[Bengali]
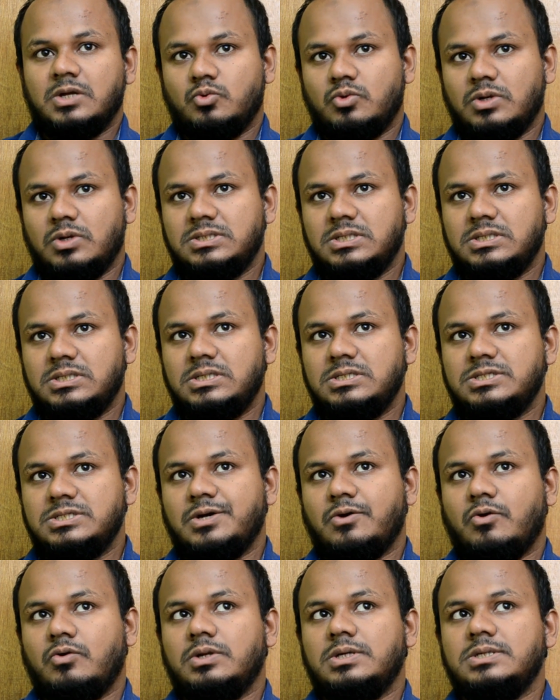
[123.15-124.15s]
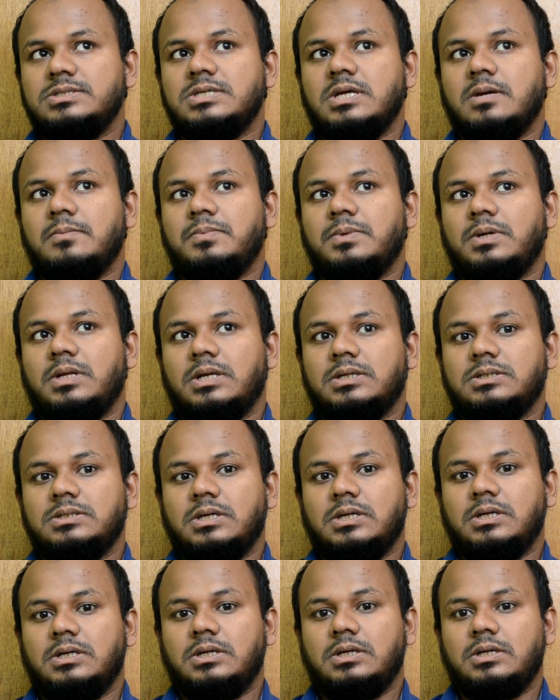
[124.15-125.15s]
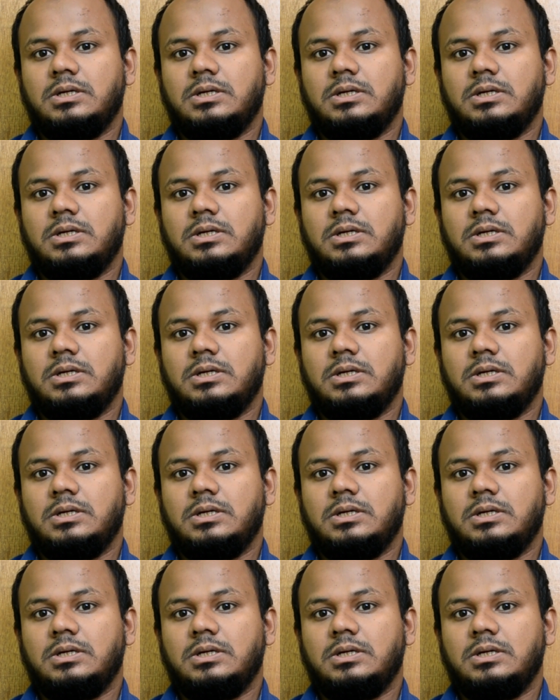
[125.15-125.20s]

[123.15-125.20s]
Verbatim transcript: তো ওরা যে জিনিসটা করে যে আপনার একটা